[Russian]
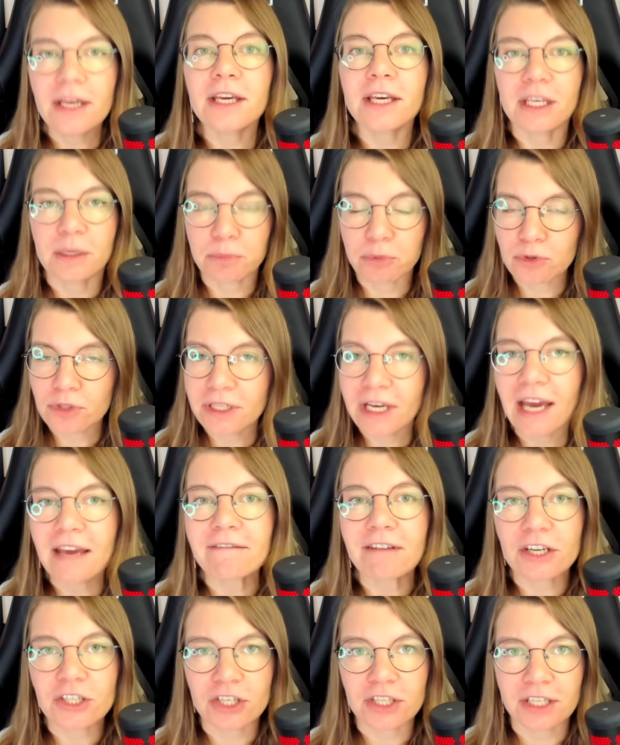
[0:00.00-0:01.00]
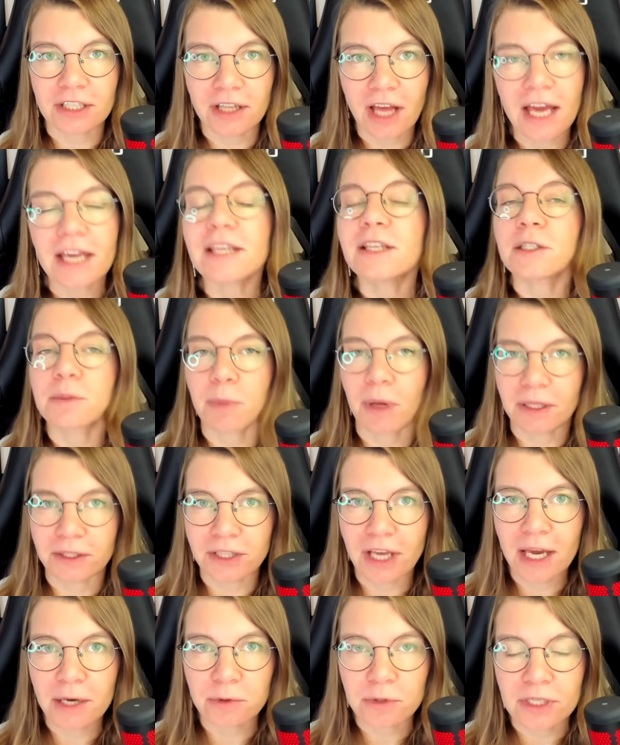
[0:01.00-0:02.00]
И пускай ваши дела
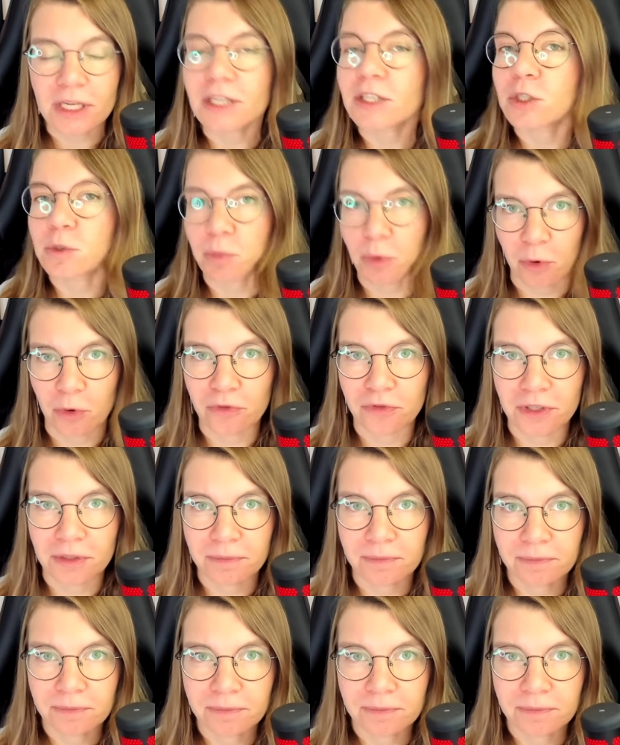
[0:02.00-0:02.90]
исполняются с профи.